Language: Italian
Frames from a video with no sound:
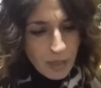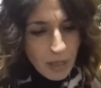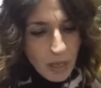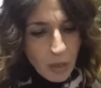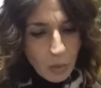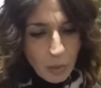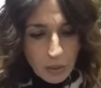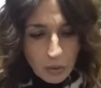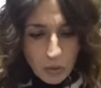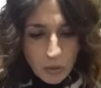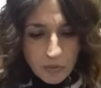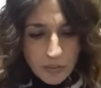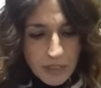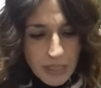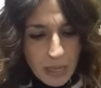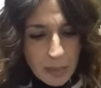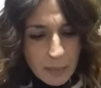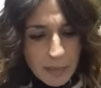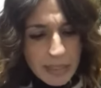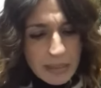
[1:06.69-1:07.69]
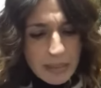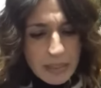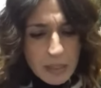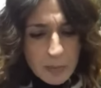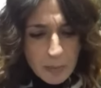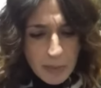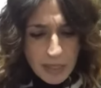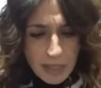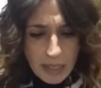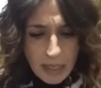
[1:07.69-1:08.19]
Quando finalmente
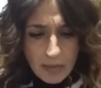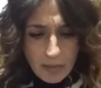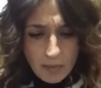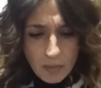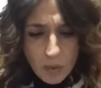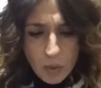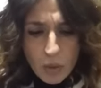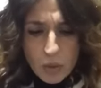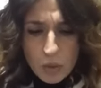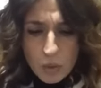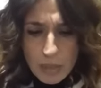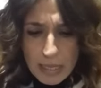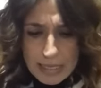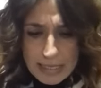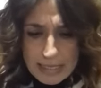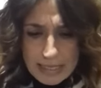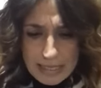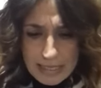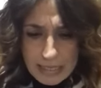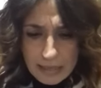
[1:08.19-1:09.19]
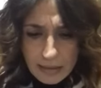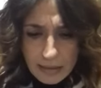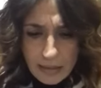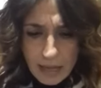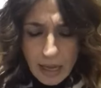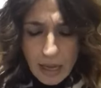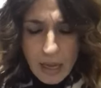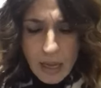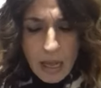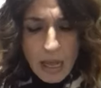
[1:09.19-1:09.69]
spicca il volo sulla
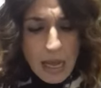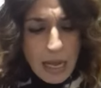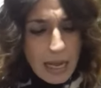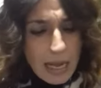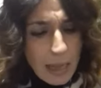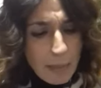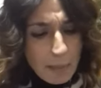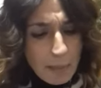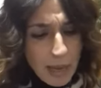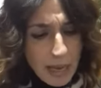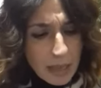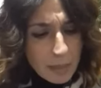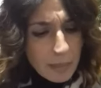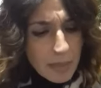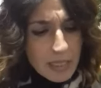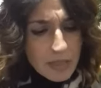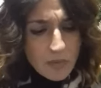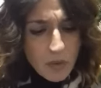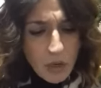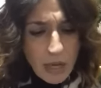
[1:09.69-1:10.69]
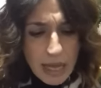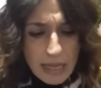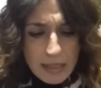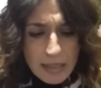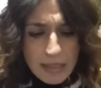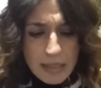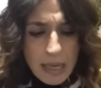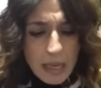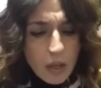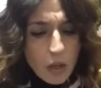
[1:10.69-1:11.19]
slitta, la barba
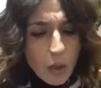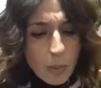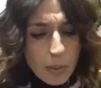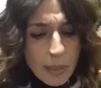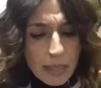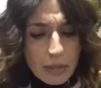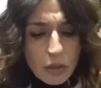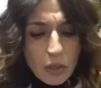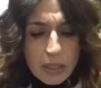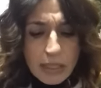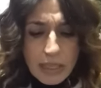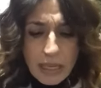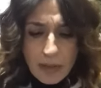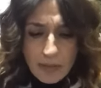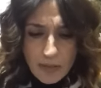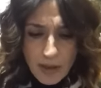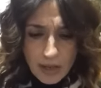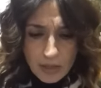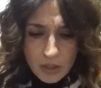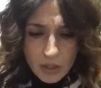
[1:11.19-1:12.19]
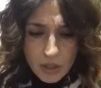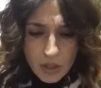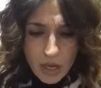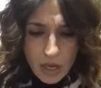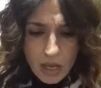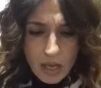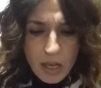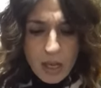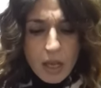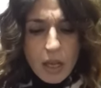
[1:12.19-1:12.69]
svolazza coprendogli la
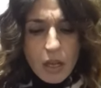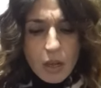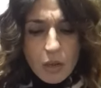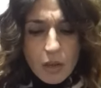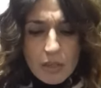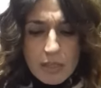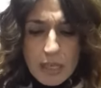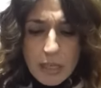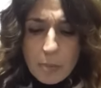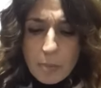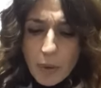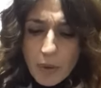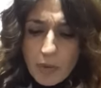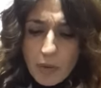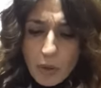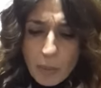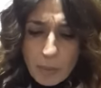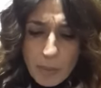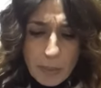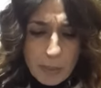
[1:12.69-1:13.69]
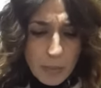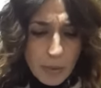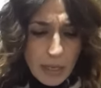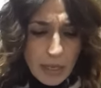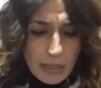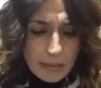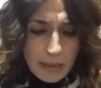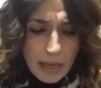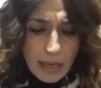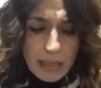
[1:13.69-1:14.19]
faccia, così il povero Babbo
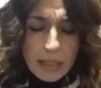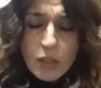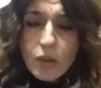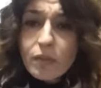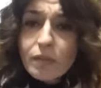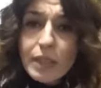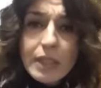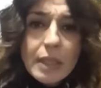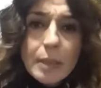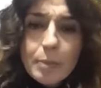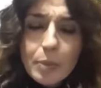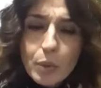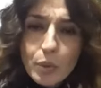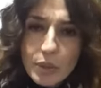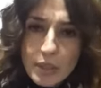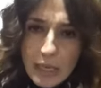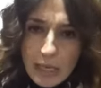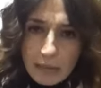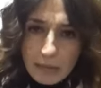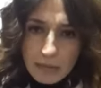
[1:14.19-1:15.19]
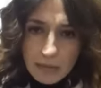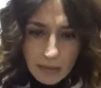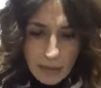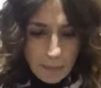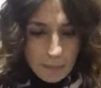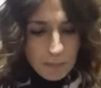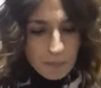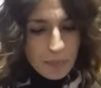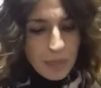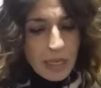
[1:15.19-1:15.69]
Natale non vede più
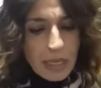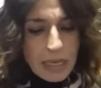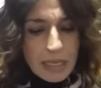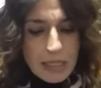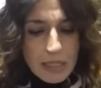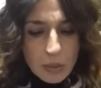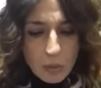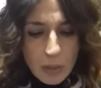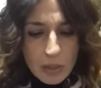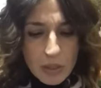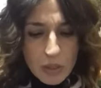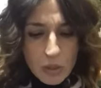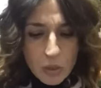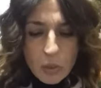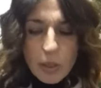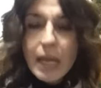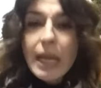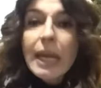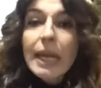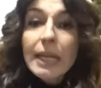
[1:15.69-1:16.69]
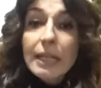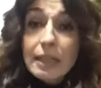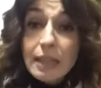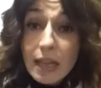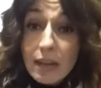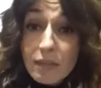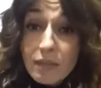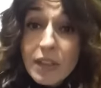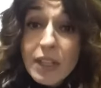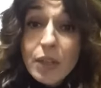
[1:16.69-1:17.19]
niente. La situazione è
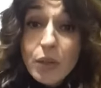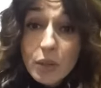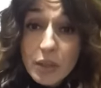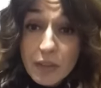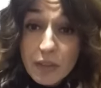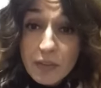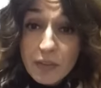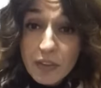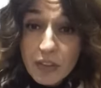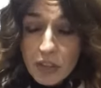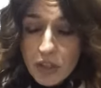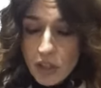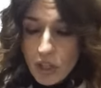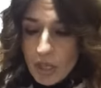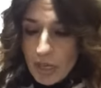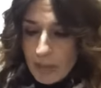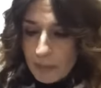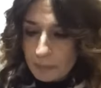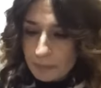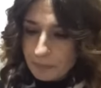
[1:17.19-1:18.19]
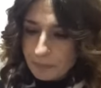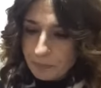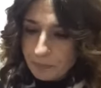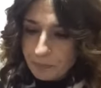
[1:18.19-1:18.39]
davvero difficile.